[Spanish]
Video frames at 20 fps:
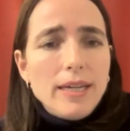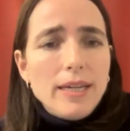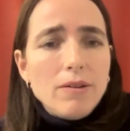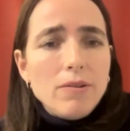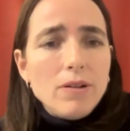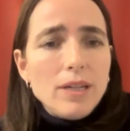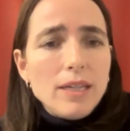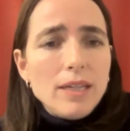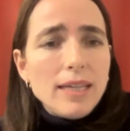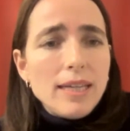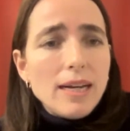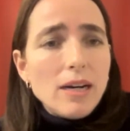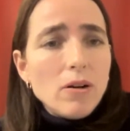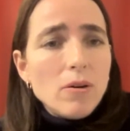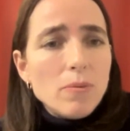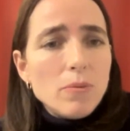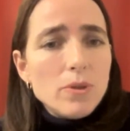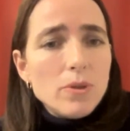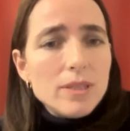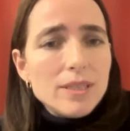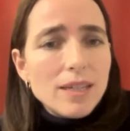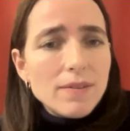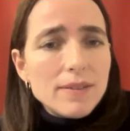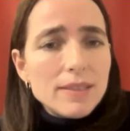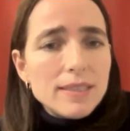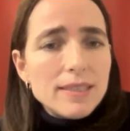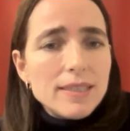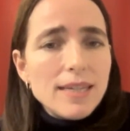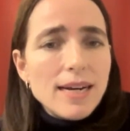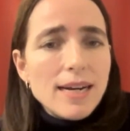era un liderazgo muy
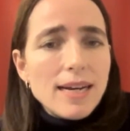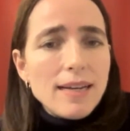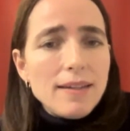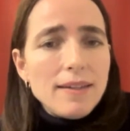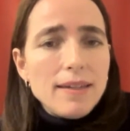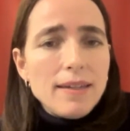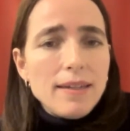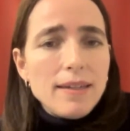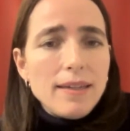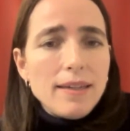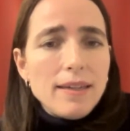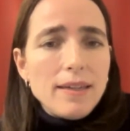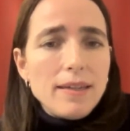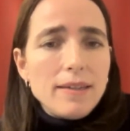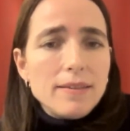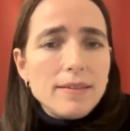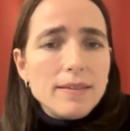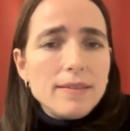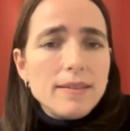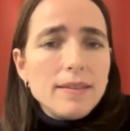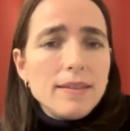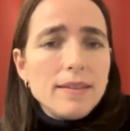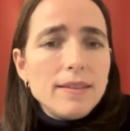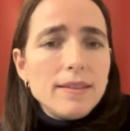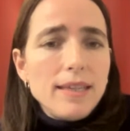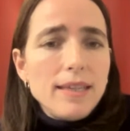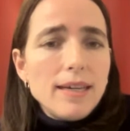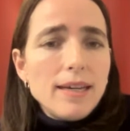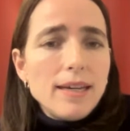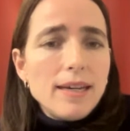servicial, eh, se
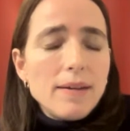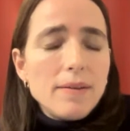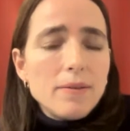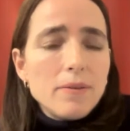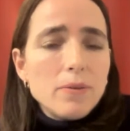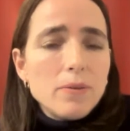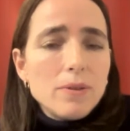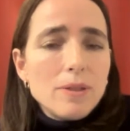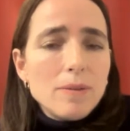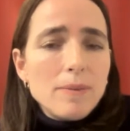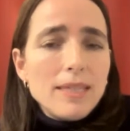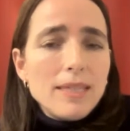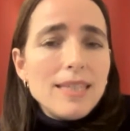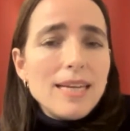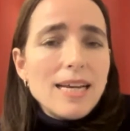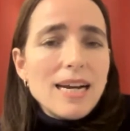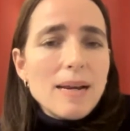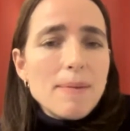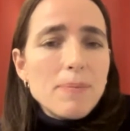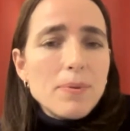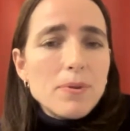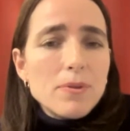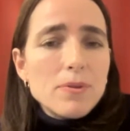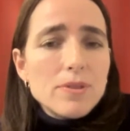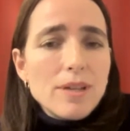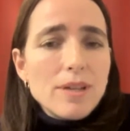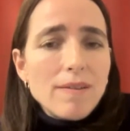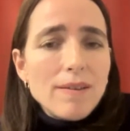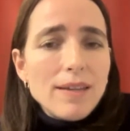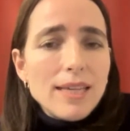sentía justamente esta
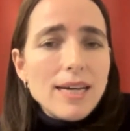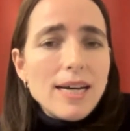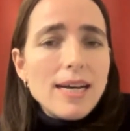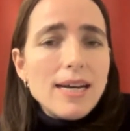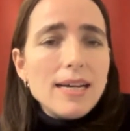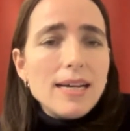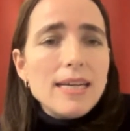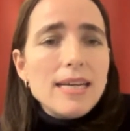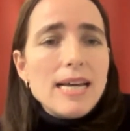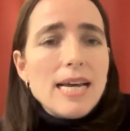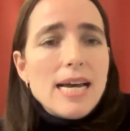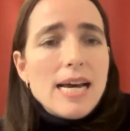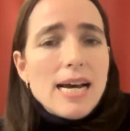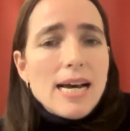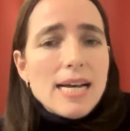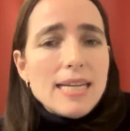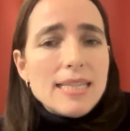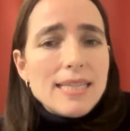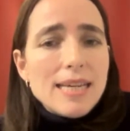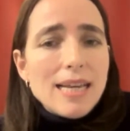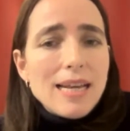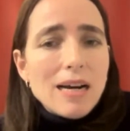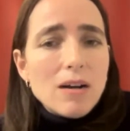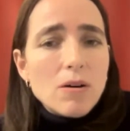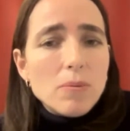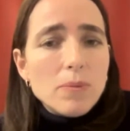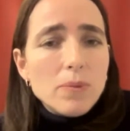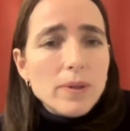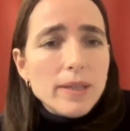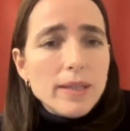responsabilidad hacia
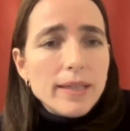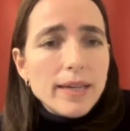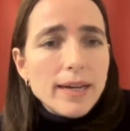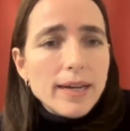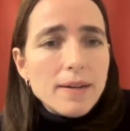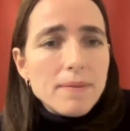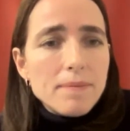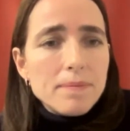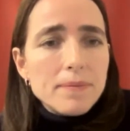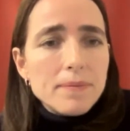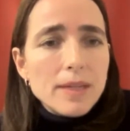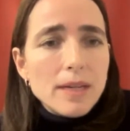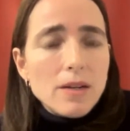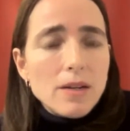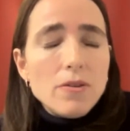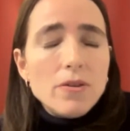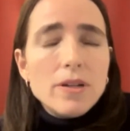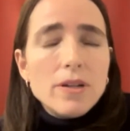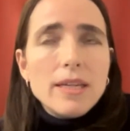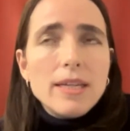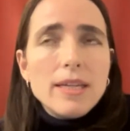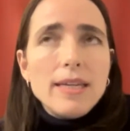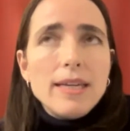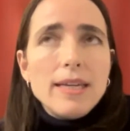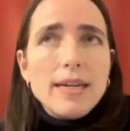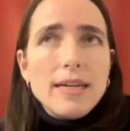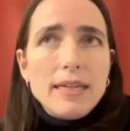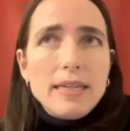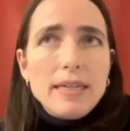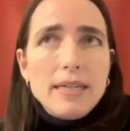la comunidad, él no
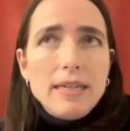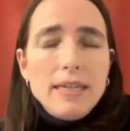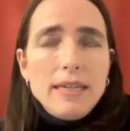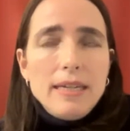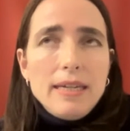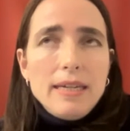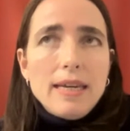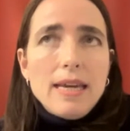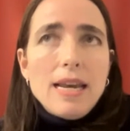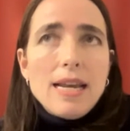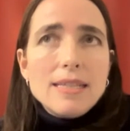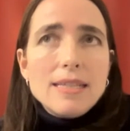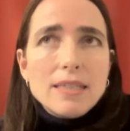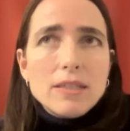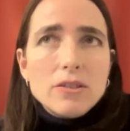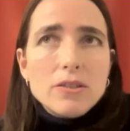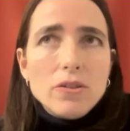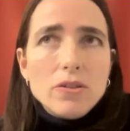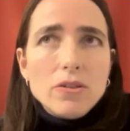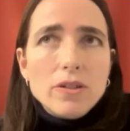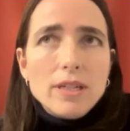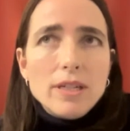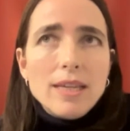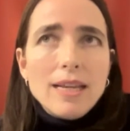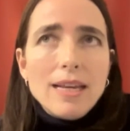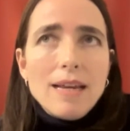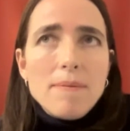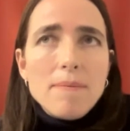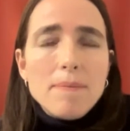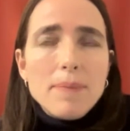quería que las acciones
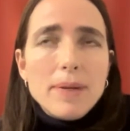de la